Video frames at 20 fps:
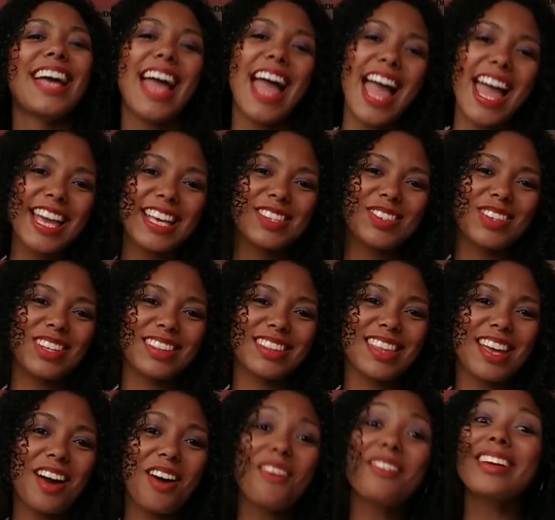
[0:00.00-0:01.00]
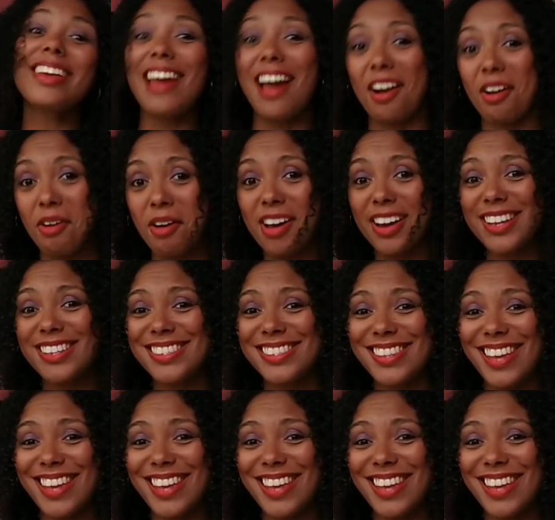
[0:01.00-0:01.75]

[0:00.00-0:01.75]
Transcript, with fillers: É isso então. E agora